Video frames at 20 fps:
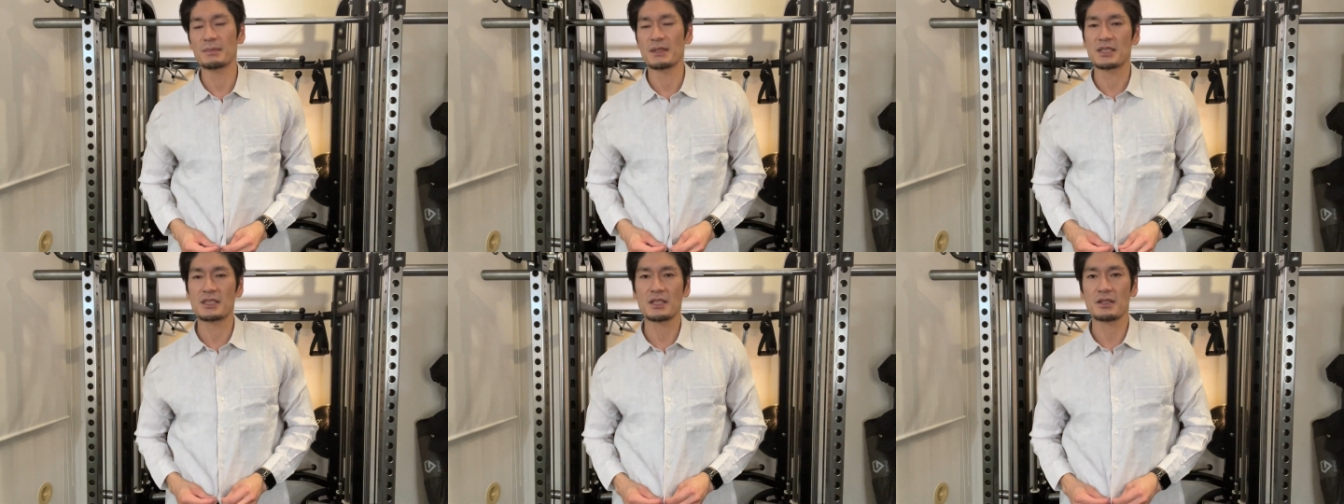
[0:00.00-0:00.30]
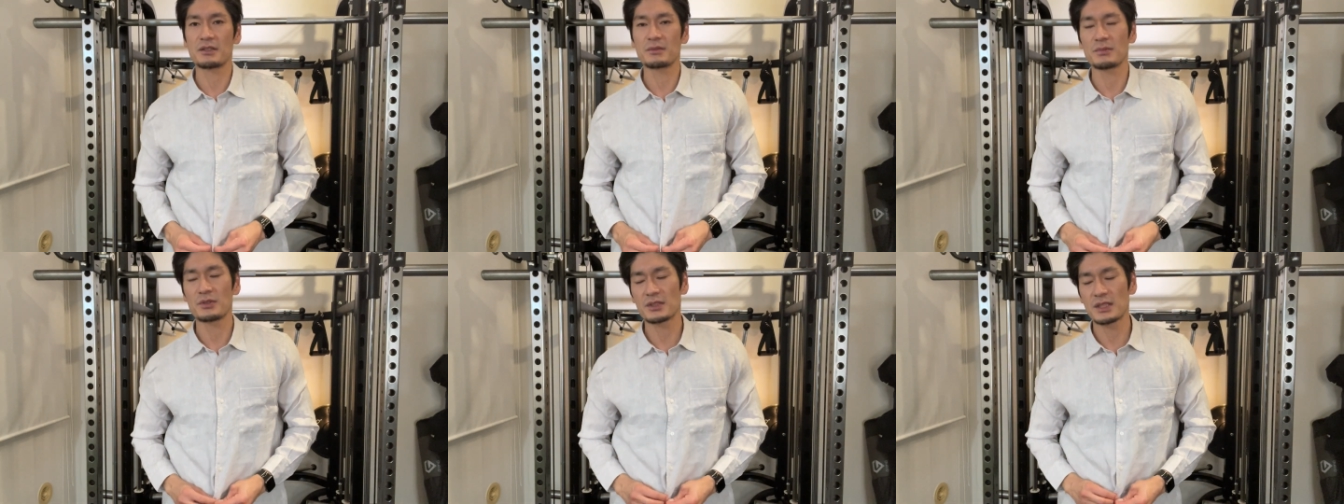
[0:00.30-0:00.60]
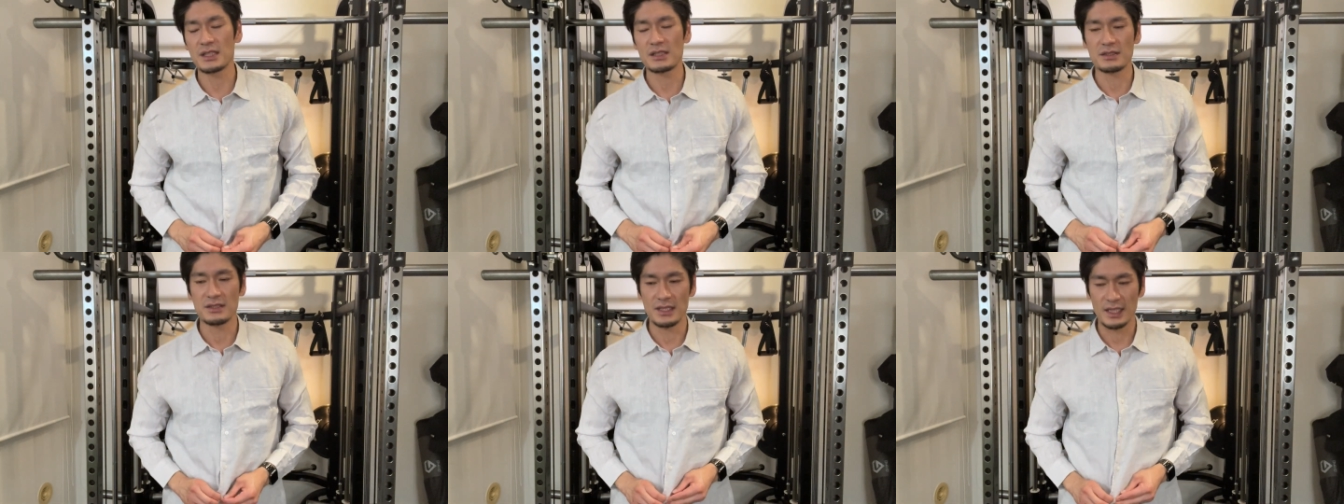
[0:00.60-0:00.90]
まあ、試着も
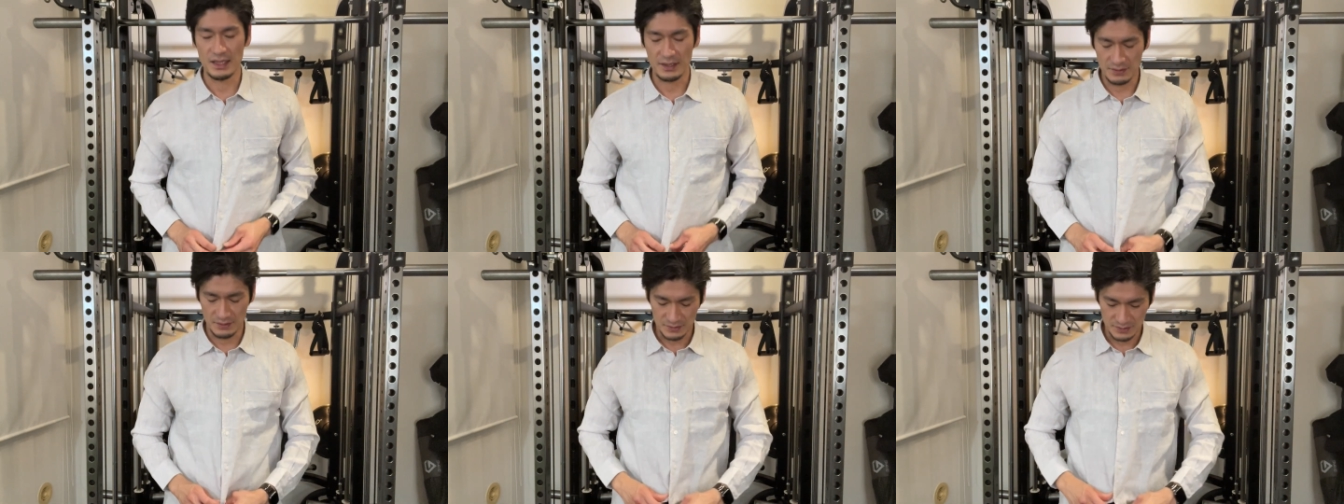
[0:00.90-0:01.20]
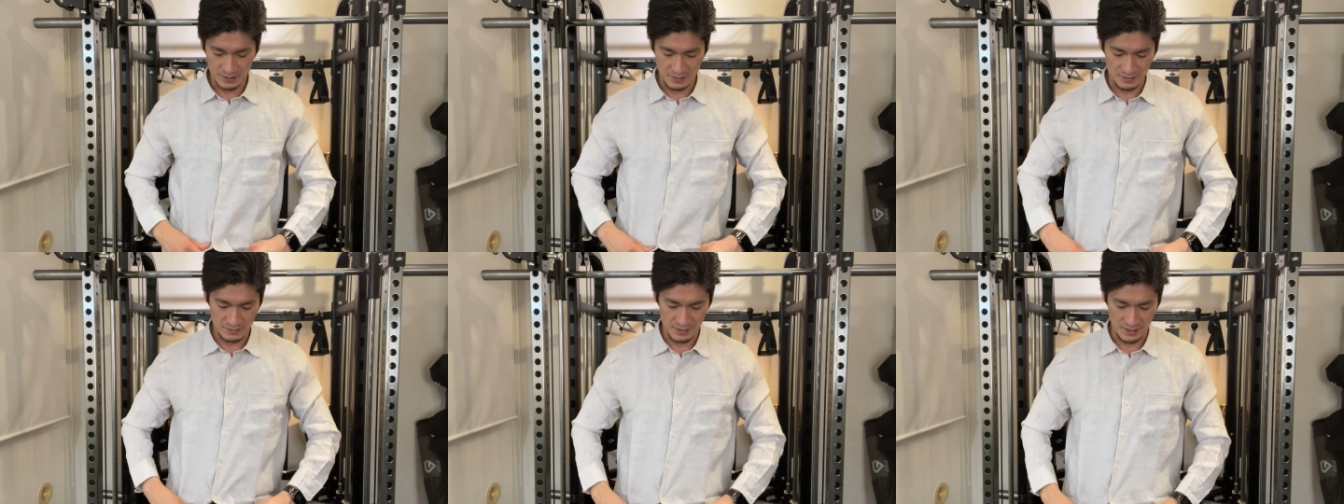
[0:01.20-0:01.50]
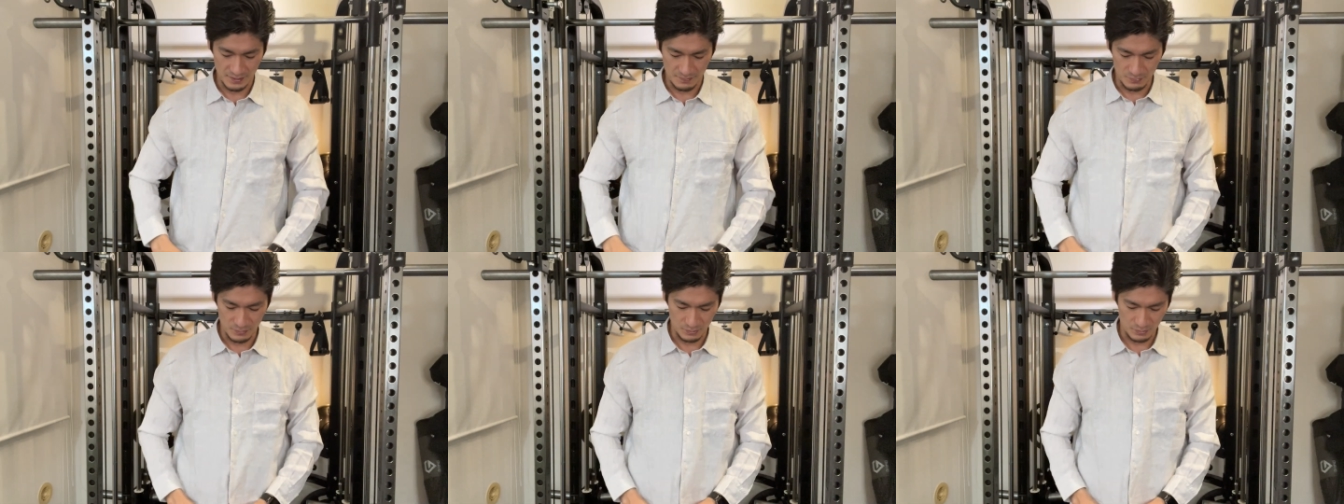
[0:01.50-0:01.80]
せずに XL
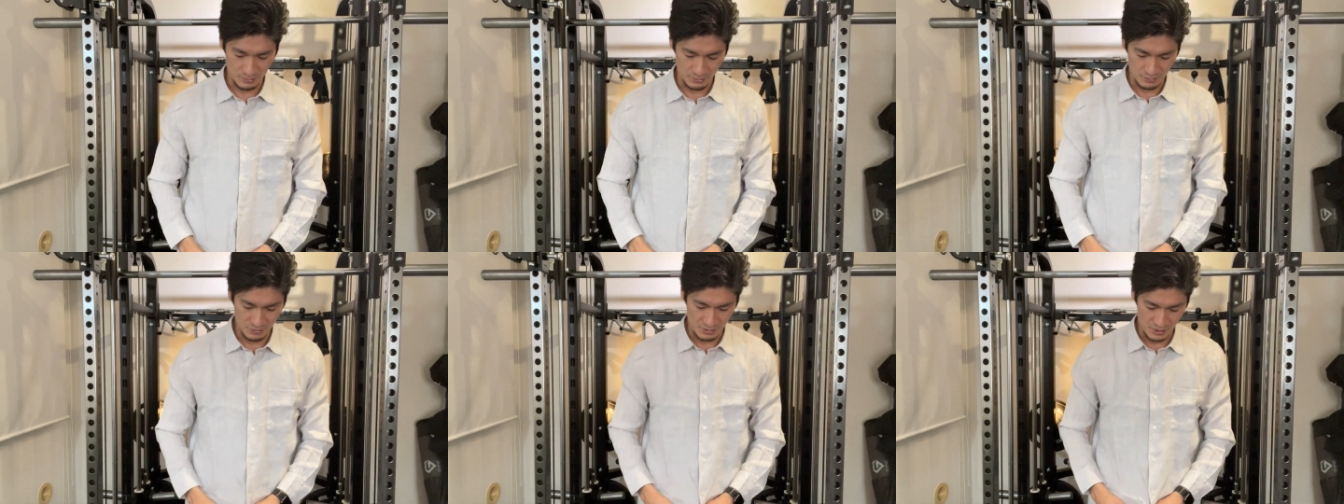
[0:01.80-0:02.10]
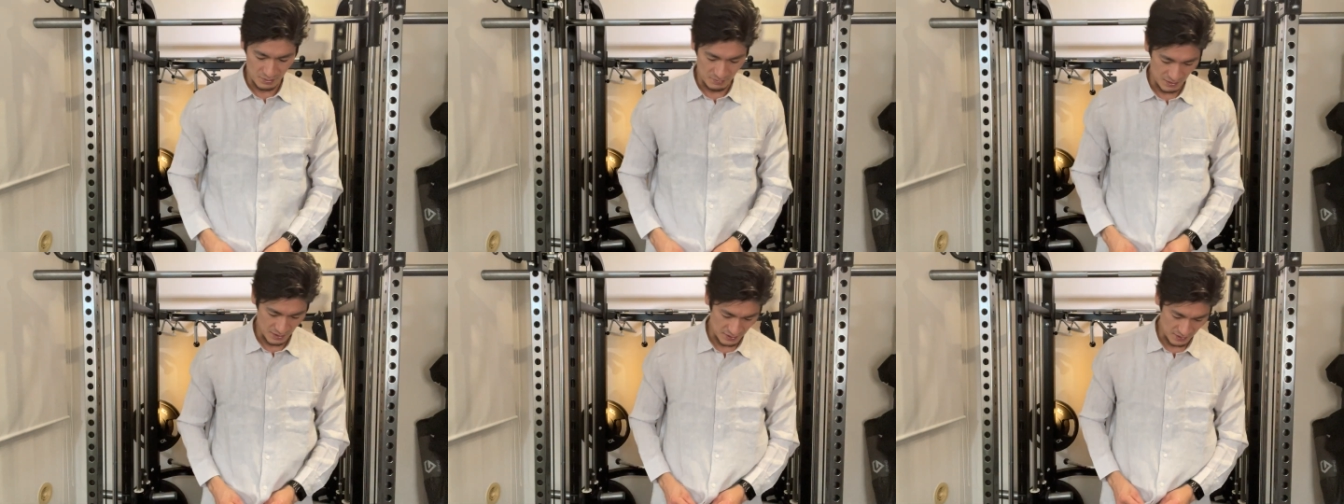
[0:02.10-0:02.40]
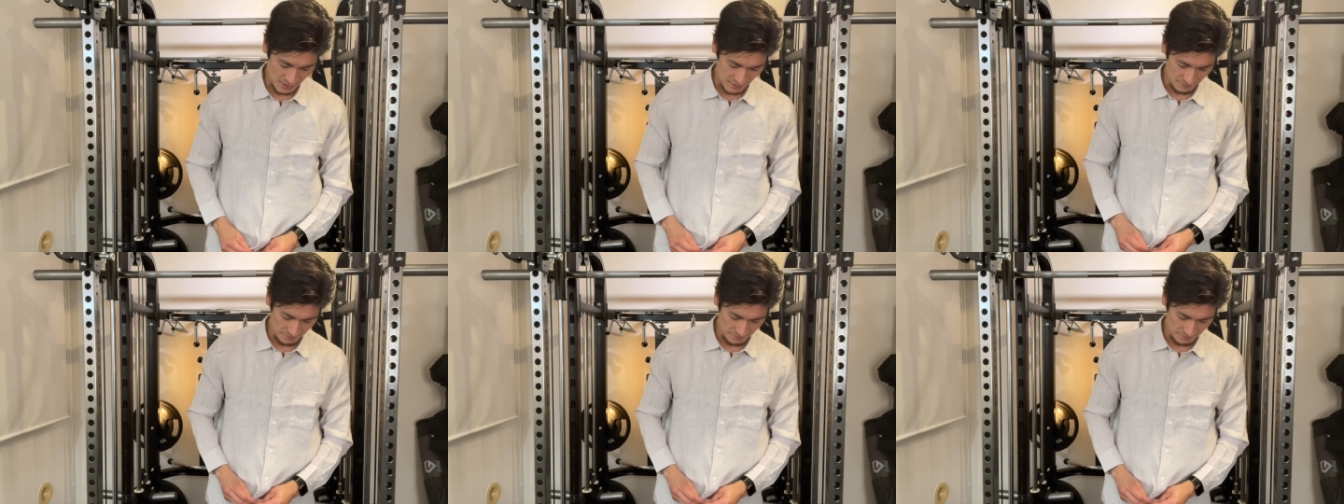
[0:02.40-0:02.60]
でもう購入しました